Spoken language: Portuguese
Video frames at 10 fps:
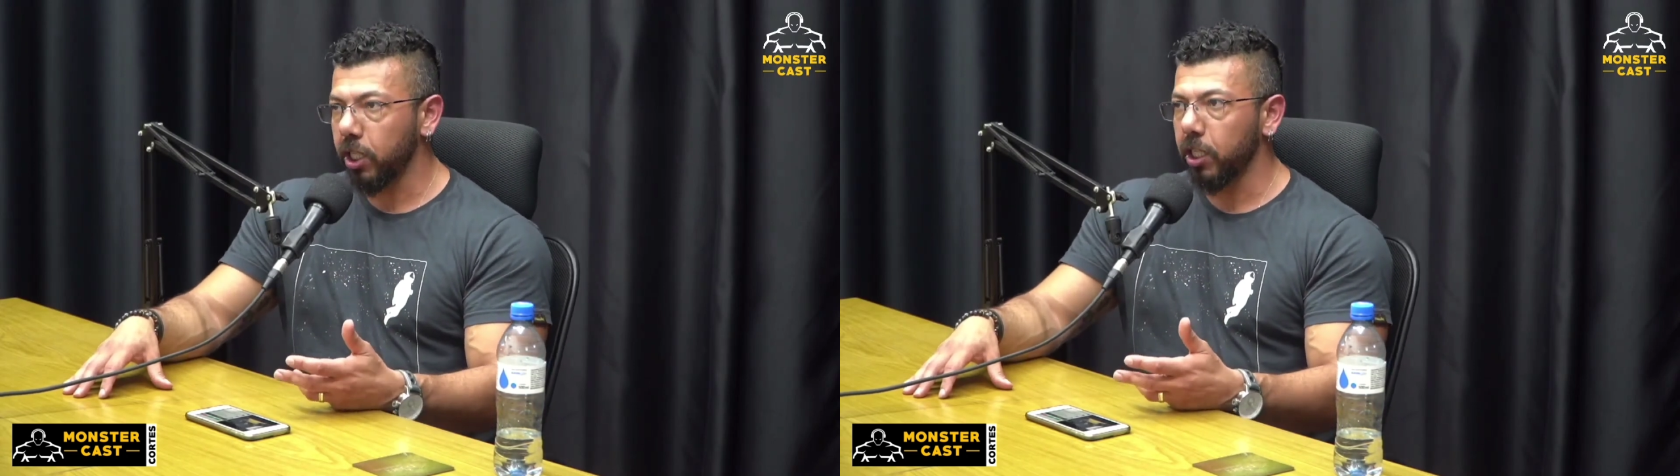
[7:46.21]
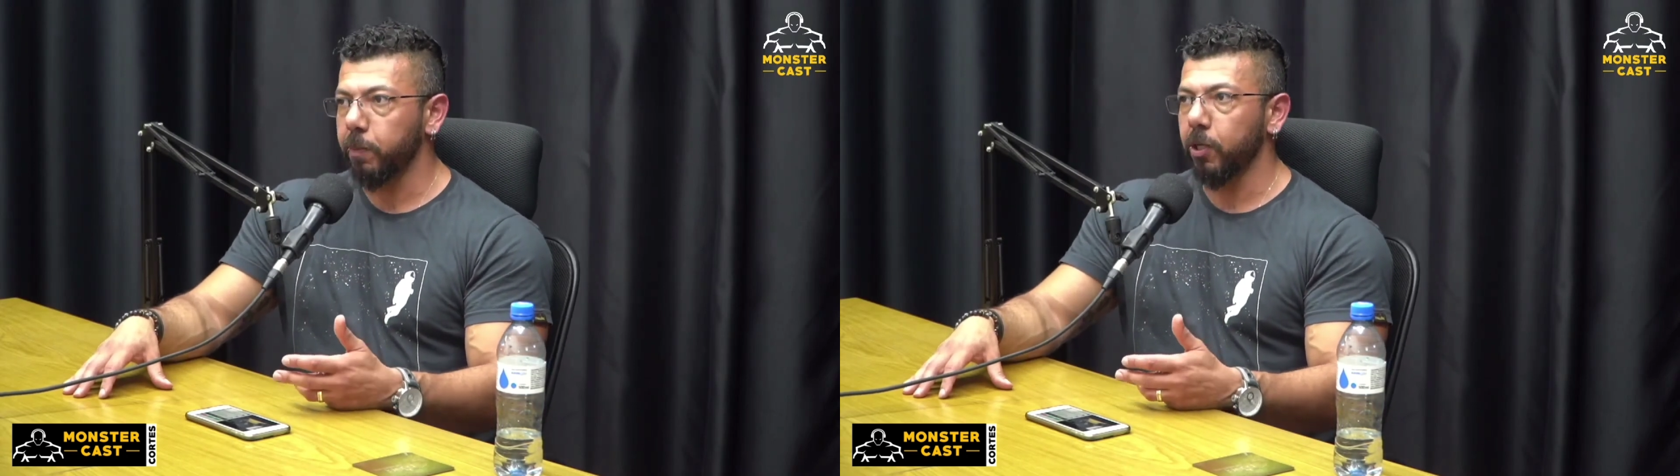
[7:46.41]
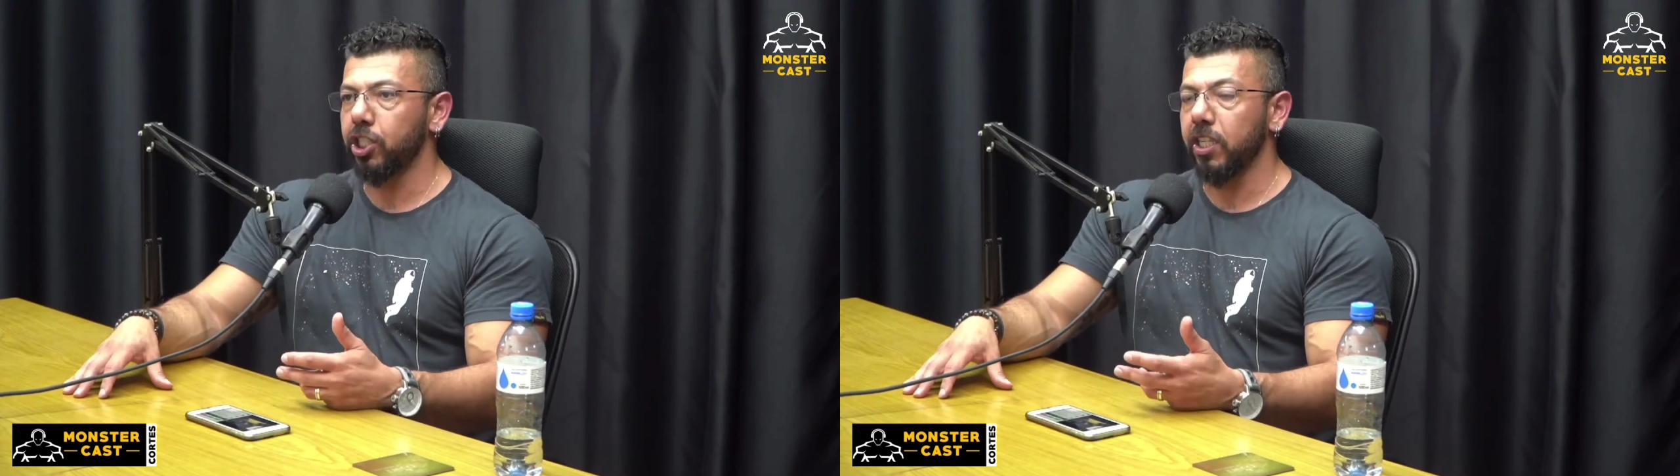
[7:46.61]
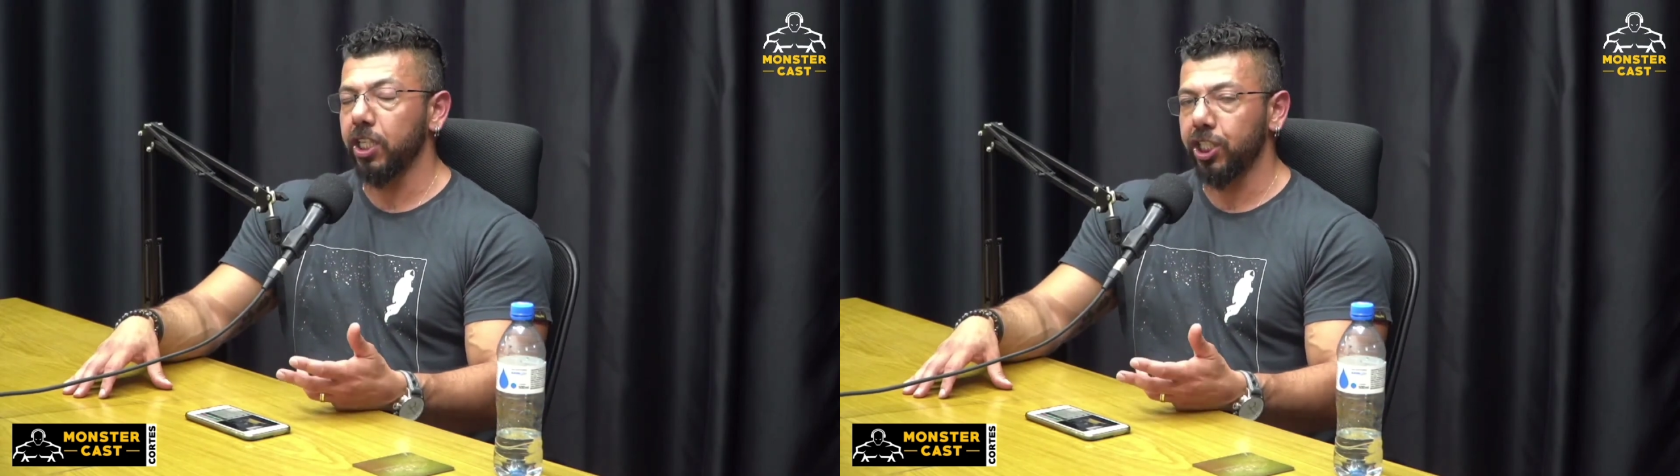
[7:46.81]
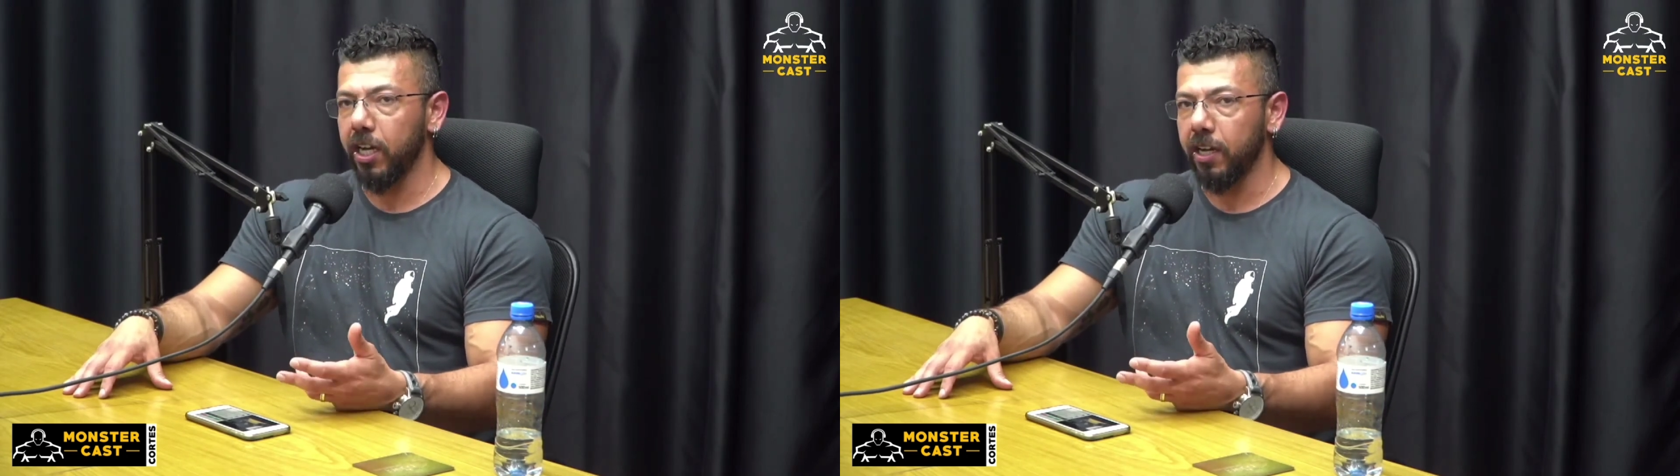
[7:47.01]
ela pode te
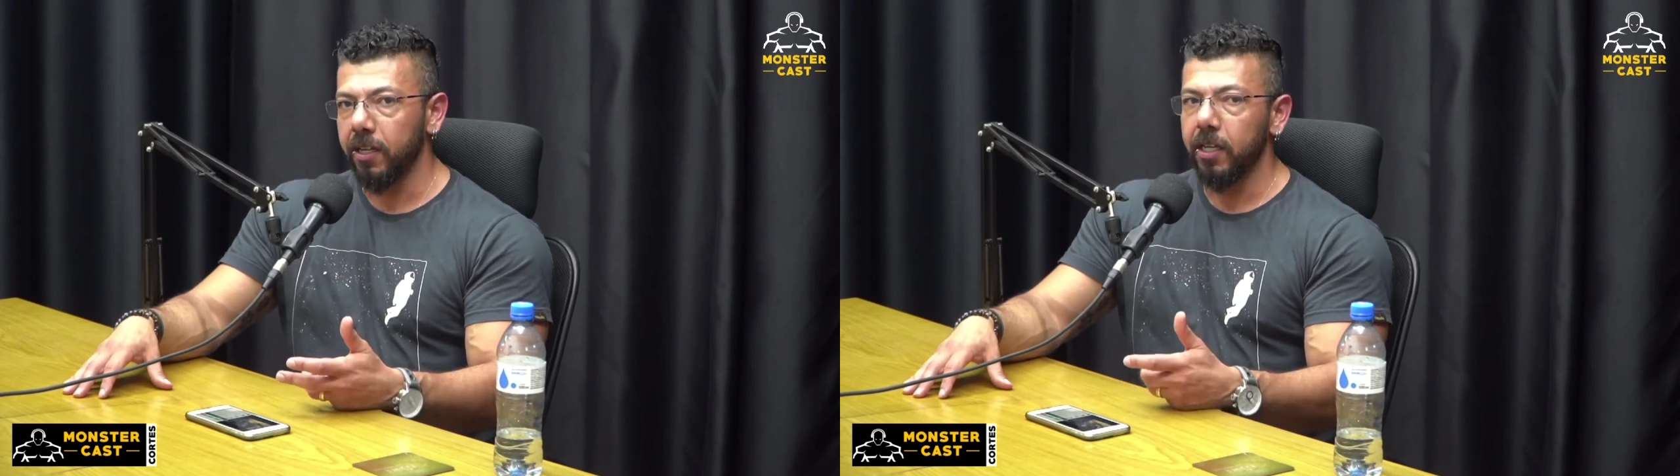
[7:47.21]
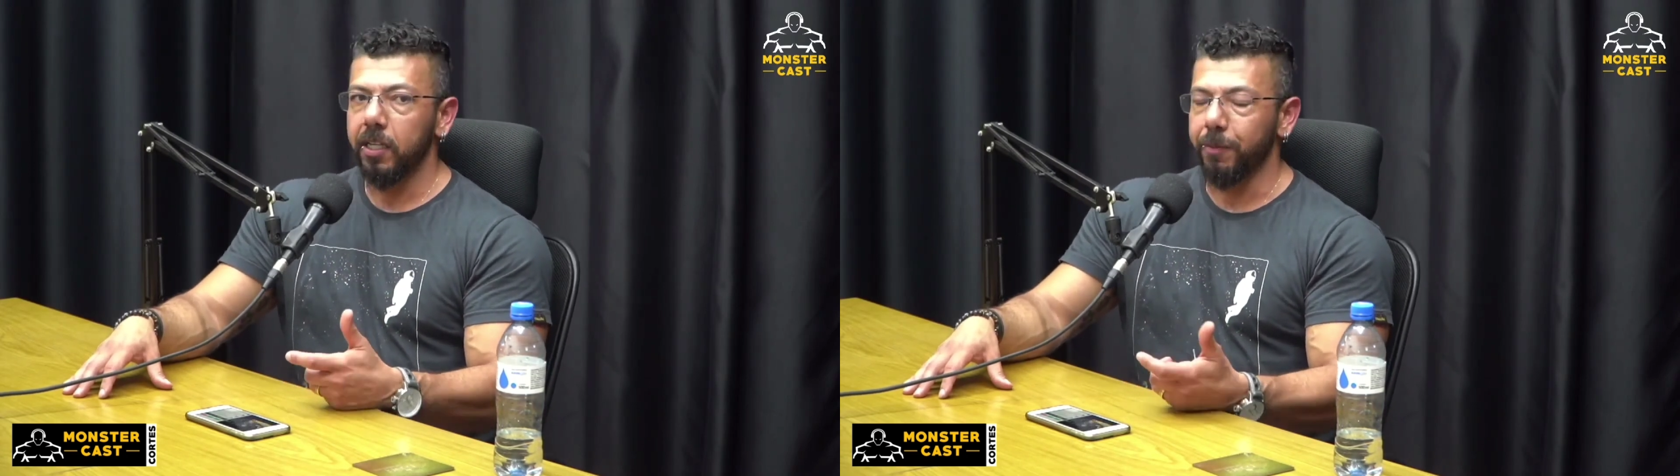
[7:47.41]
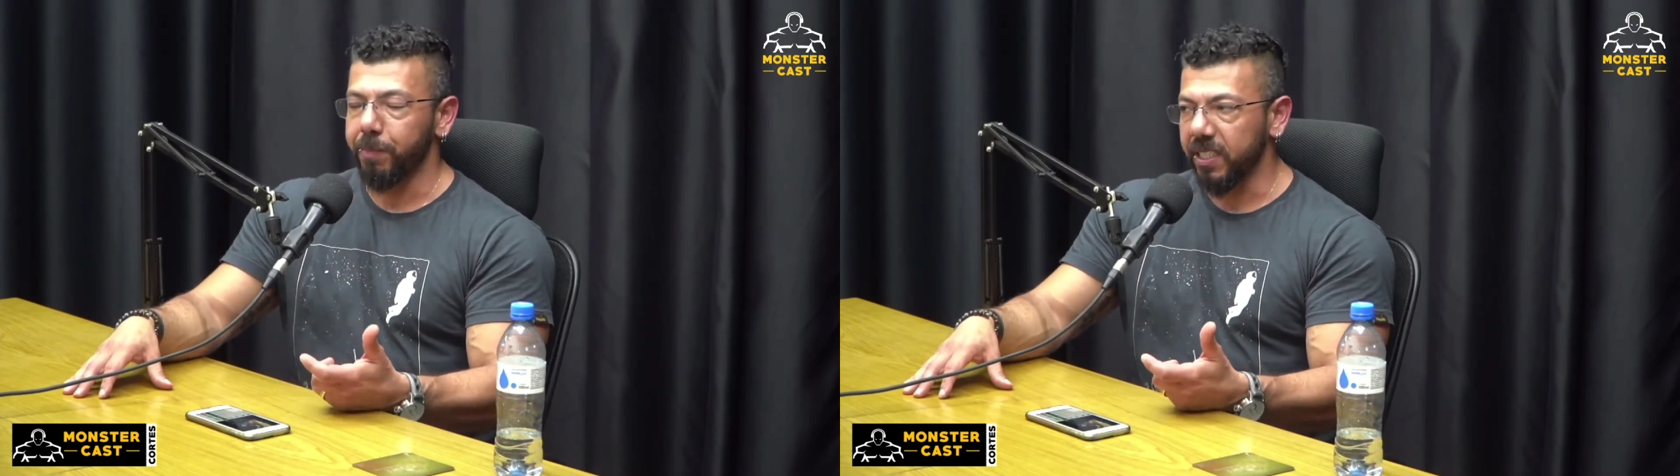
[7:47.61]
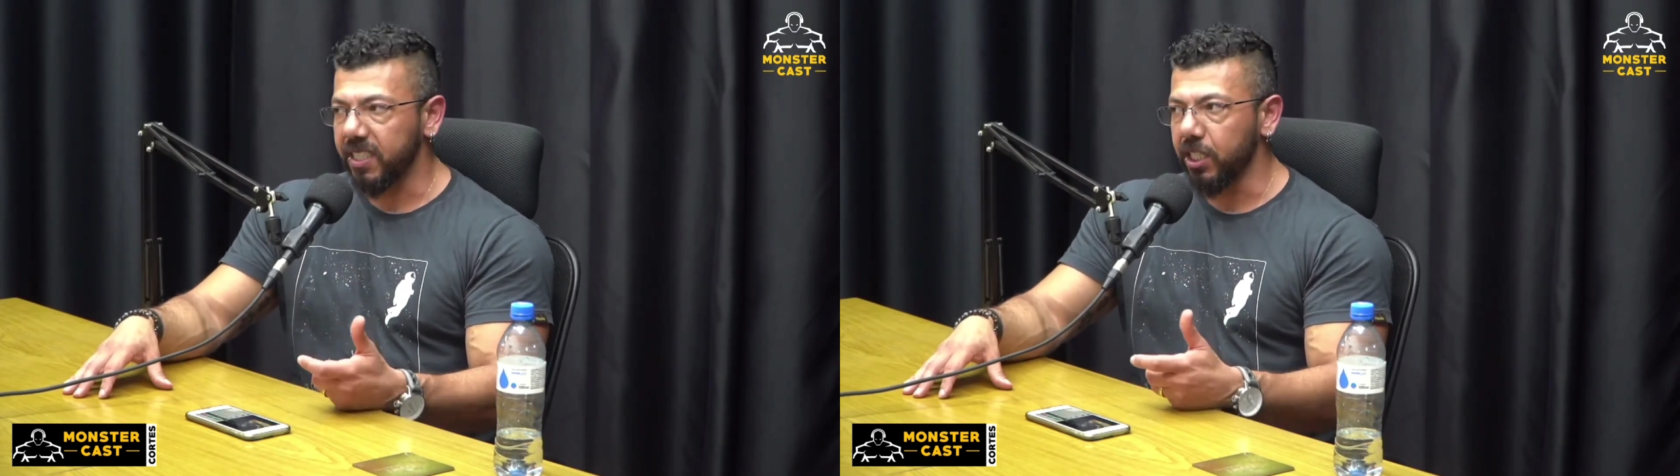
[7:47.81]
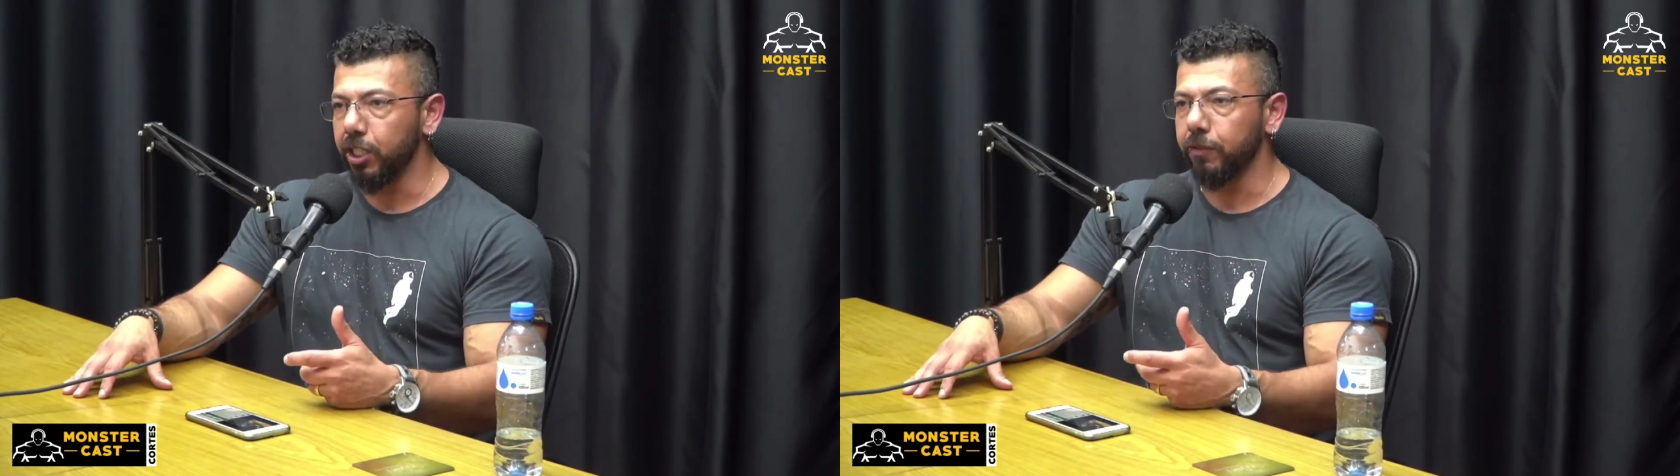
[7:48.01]
deixar
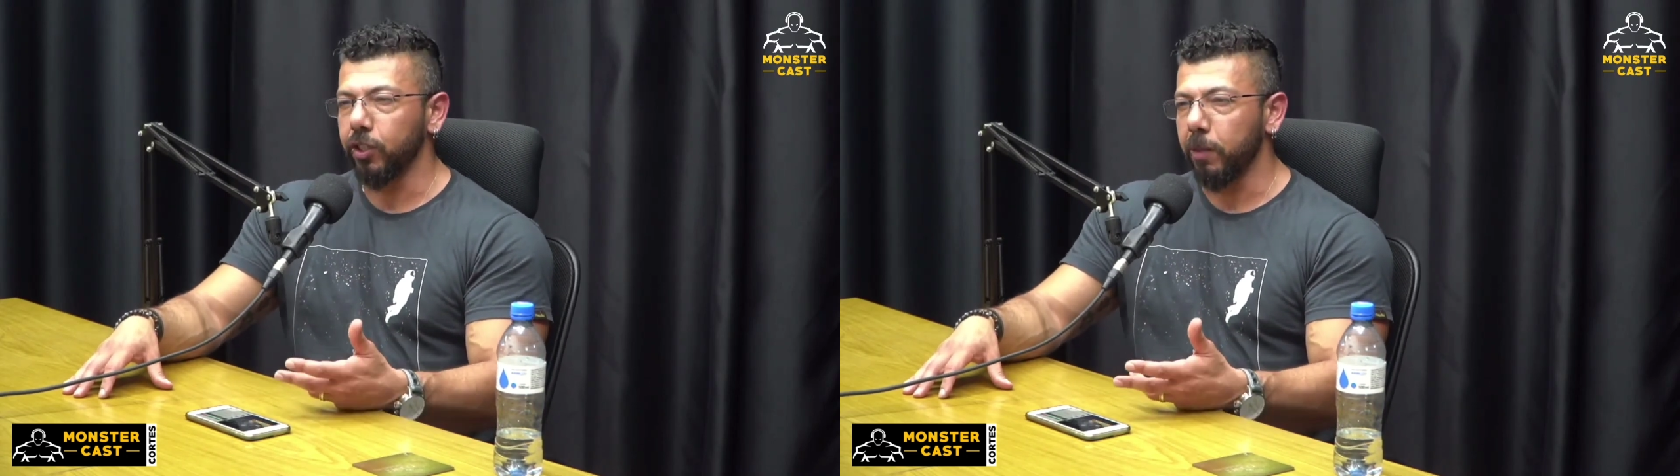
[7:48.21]
depressivo,